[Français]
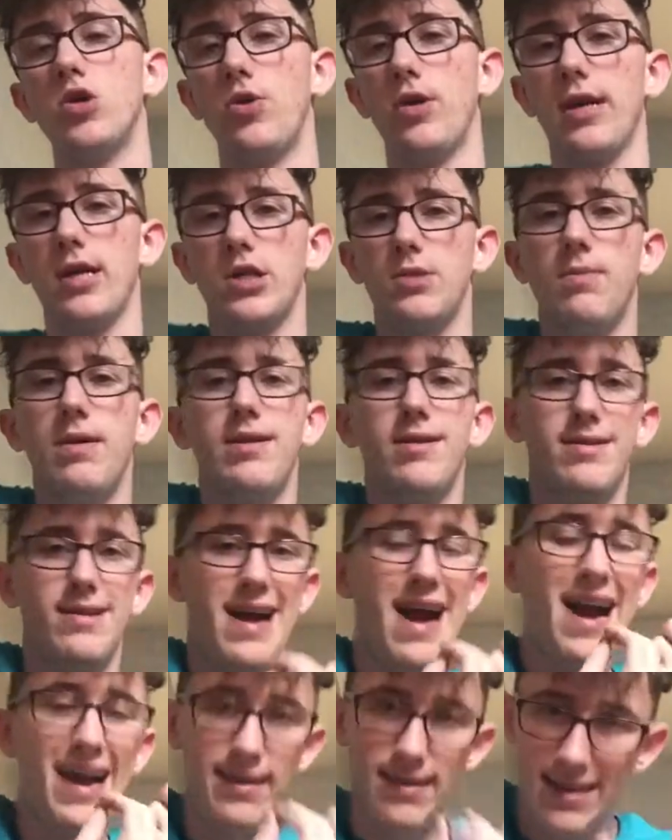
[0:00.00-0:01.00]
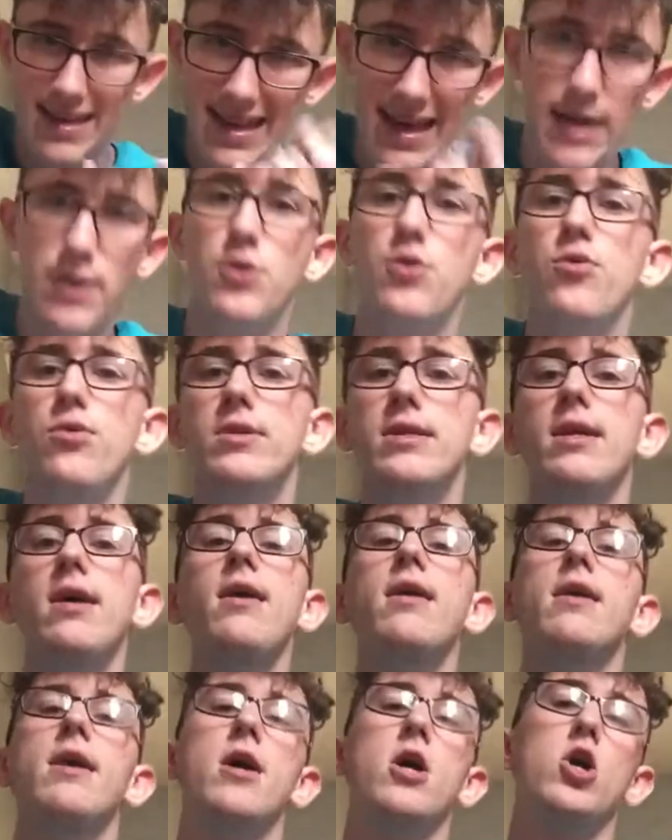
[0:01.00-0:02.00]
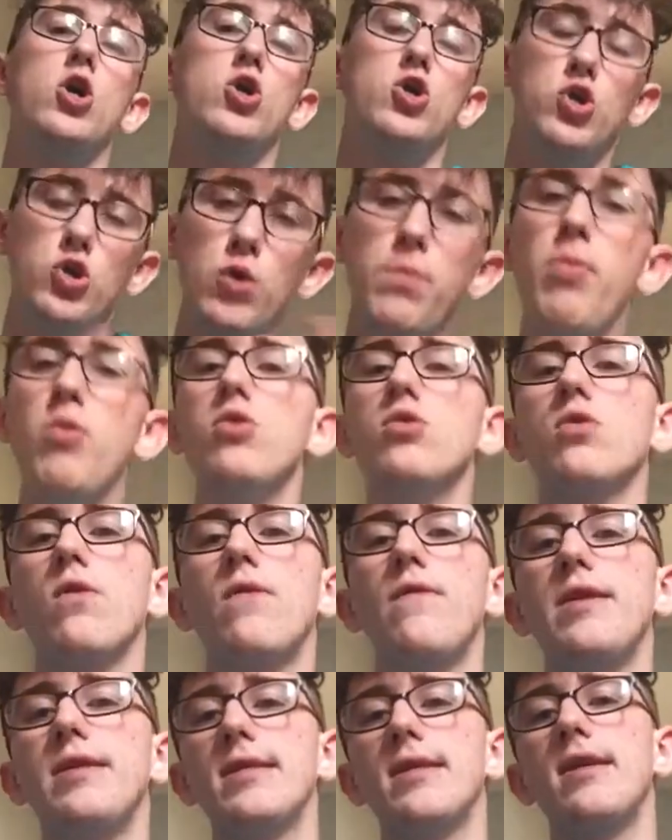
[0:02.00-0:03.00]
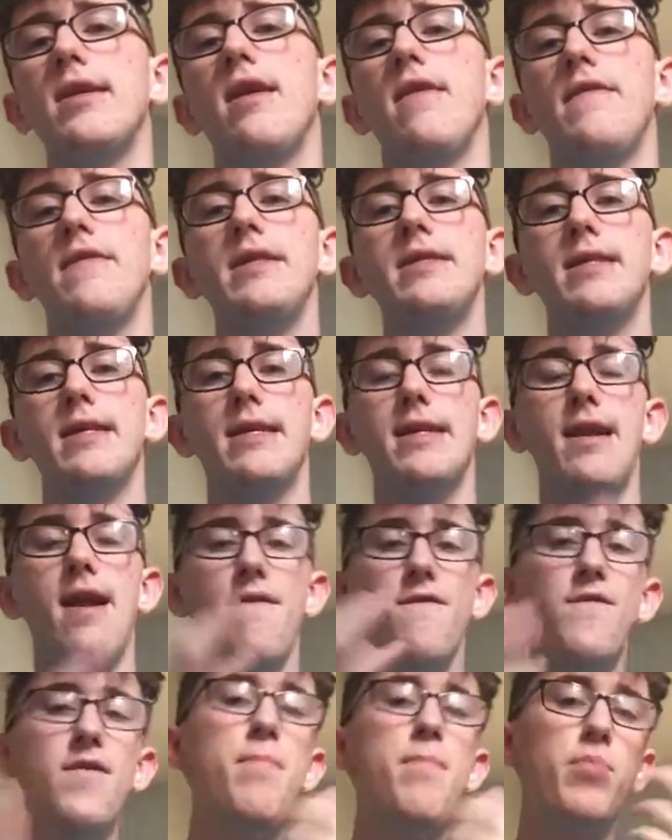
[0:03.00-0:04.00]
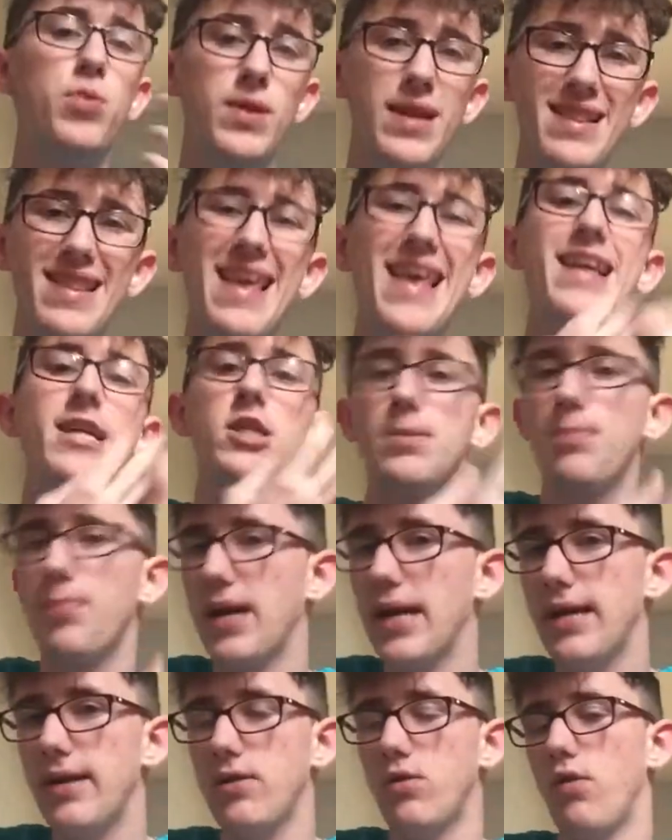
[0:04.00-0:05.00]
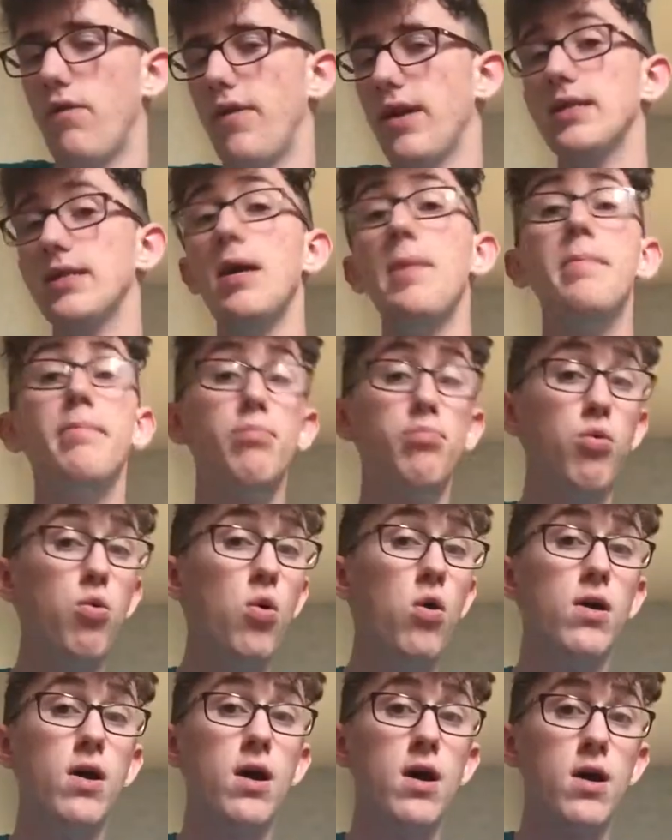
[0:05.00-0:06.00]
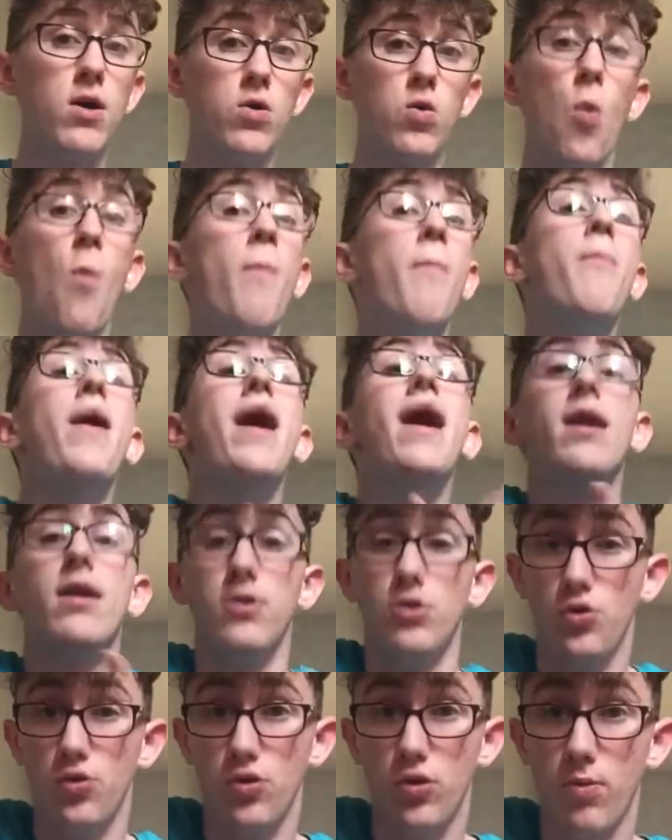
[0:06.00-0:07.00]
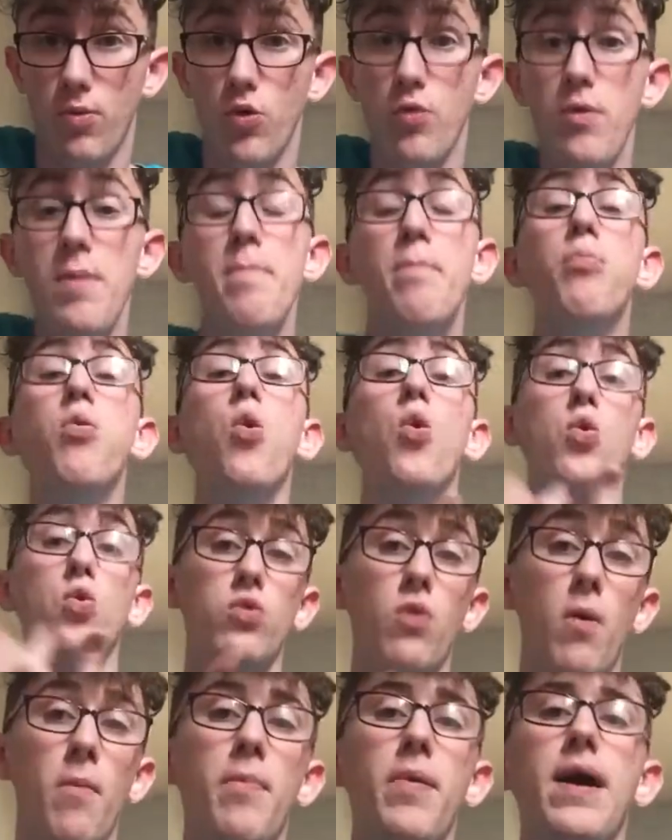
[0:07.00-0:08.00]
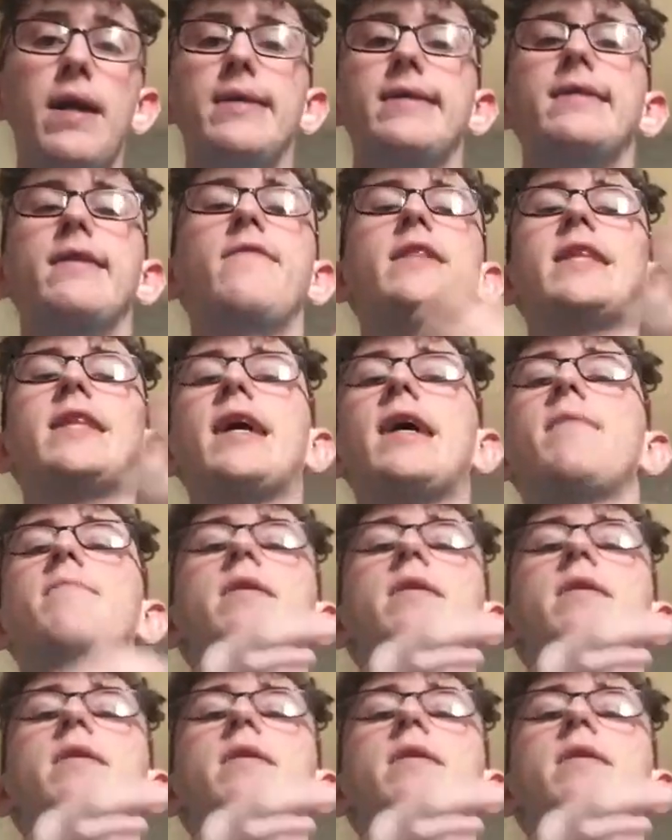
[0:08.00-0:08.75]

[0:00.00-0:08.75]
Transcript: John Crashman calcule ça. Je pense qu'en fait, ce qu'il a fait, c'est qu'il a fait peut-être exprès de faire ça pour qu'on parle justement lui, pour qu'on en parle. Il savait très